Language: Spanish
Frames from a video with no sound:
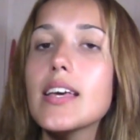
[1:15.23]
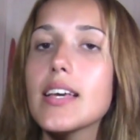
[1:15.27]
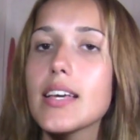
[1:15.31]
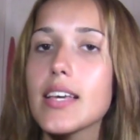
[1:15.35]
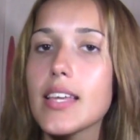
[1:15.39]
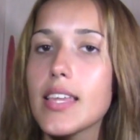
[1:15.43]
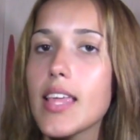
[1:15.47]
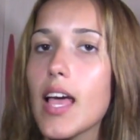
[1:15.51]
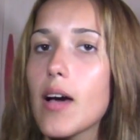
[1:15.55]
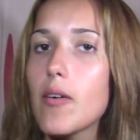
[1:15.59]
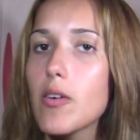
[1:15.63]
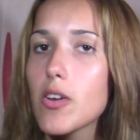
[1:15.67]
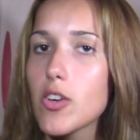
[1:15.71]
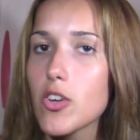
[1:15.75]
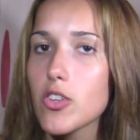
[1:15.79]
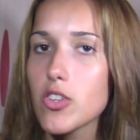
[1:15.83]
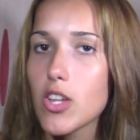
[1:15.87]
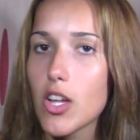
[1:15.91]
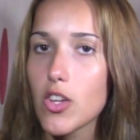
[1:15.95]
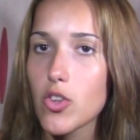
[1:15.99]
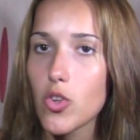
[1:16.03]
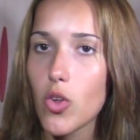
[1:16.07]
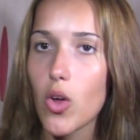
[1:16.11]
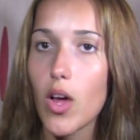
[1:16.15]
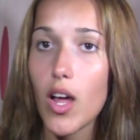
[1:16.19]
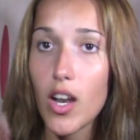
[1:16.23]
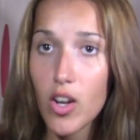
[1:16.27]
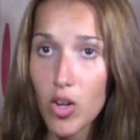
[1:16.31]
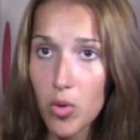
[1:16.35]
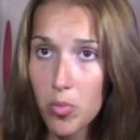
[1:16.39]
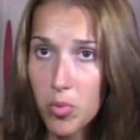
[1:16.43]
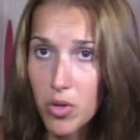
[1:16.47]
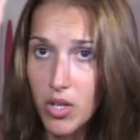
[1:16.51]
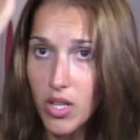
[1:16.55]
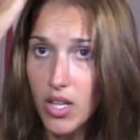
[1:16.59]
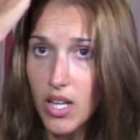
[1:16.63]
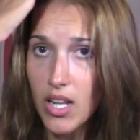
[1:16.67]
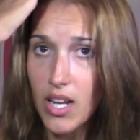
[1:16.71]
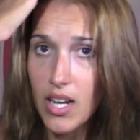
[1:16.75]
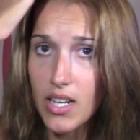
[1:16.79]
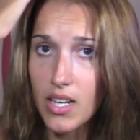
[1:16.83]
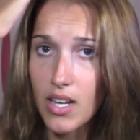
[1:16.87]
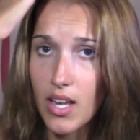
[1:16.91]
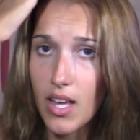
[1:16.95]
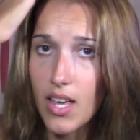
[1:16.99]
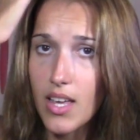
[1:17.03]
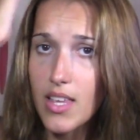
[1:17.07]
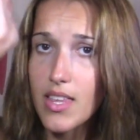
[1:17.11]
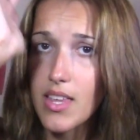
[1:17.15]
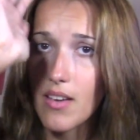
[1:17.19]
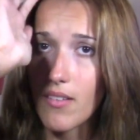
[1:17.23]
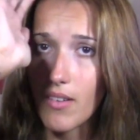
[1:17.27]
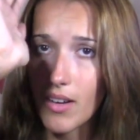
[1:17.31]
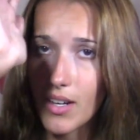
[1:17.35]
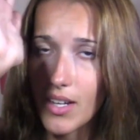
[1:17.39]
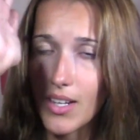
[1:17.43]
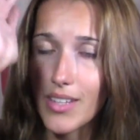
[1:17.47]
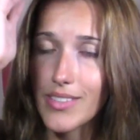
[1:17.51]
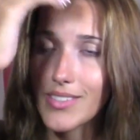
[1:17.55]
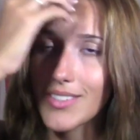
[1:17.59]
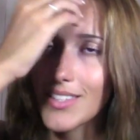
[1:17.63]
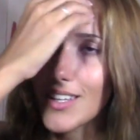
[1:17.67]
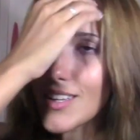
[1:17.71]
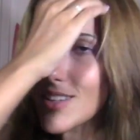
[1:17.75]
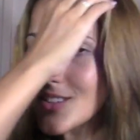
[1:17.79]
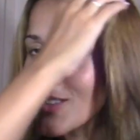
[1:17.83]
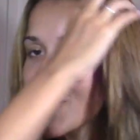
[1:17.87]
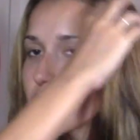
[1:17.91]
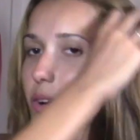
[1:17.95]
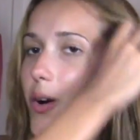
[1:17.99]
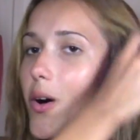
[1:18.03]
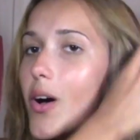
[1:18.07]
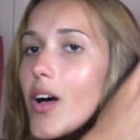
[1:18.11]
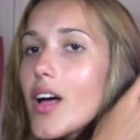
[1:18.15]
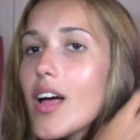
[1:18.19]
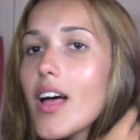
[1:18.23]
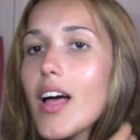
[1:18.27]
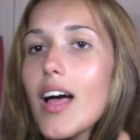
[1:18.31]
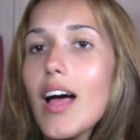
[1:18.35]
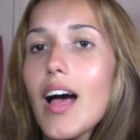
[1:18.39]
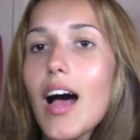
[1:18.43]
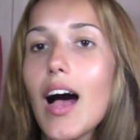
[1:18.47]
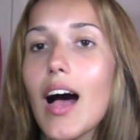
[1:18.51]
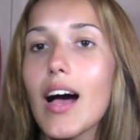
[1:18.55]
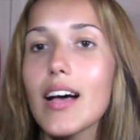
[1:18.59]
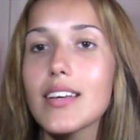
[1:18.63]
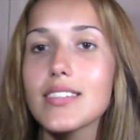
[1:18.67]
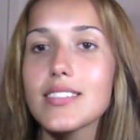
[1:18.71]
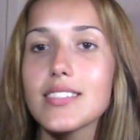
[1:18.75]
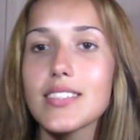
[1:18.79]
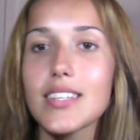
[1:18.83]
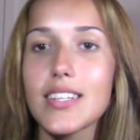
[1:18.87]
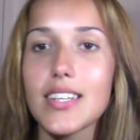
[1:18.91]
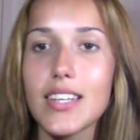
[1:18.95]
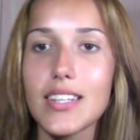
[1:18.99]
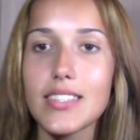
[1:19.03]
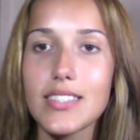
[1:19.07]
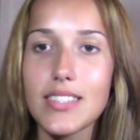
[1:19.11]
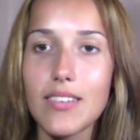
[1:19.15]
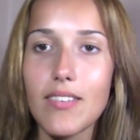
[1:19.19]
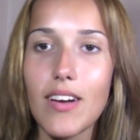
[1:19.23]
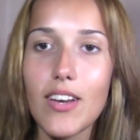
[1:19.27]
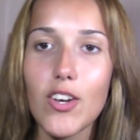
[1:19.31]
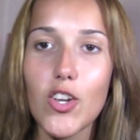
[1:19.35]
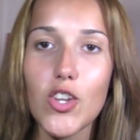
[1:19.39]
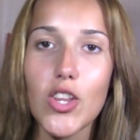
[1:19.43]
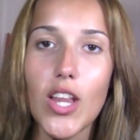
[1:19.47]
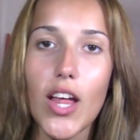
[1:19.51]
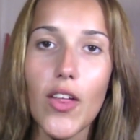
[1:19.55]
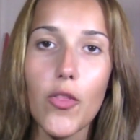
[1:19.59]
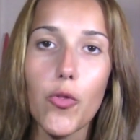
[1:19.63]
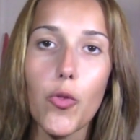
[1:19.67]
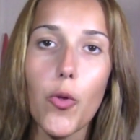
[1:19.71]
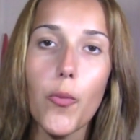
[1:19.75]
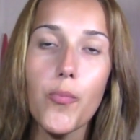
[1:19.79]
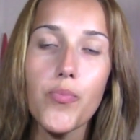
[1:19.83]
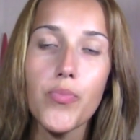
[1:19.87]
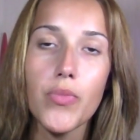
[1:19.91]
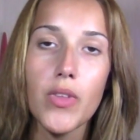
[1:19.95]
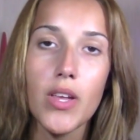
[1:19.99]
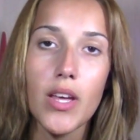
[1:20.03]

Y ya voy notando algo porque la raíz ya va creciendo, así que se va notando.